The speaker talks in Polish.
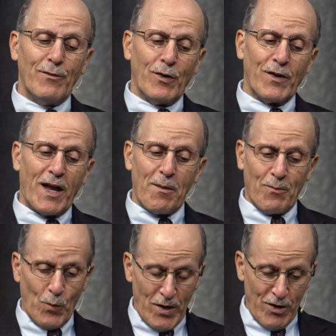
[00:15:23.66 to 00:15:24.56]
ale jestem
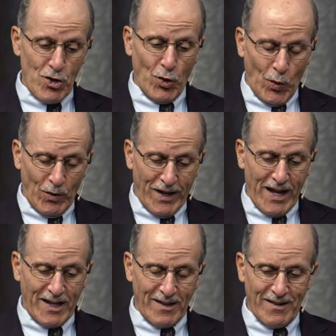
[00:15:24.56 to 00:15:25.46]
tutaj z Wami,
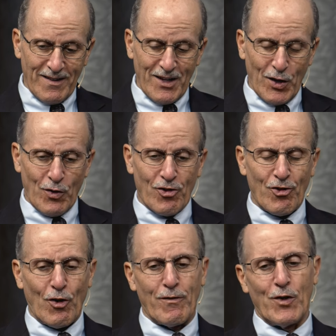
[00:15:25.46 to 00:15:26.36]
żeby Wam
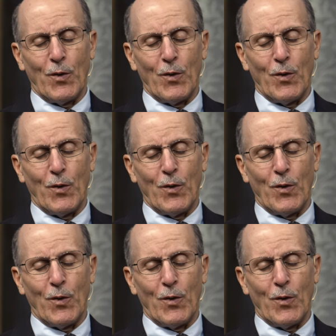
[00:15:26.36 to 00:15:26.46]
służyć.